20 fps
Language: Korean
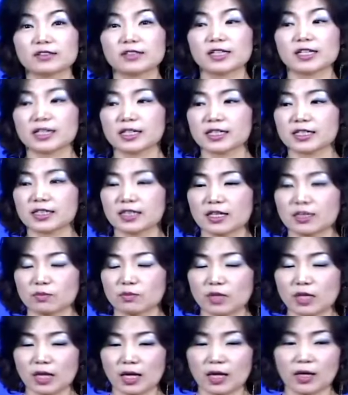색이기
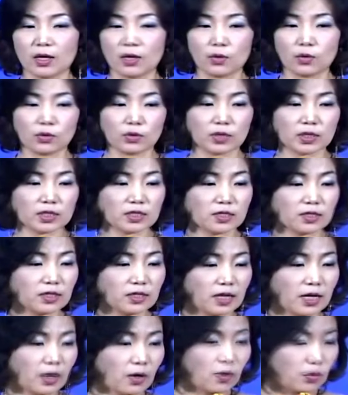때문에 그렇게
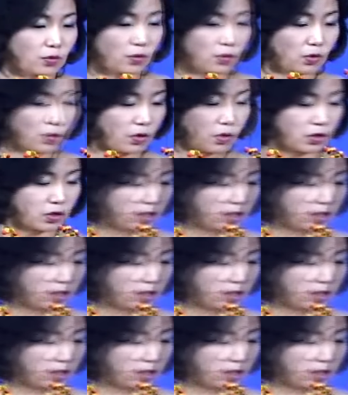처리를 하고,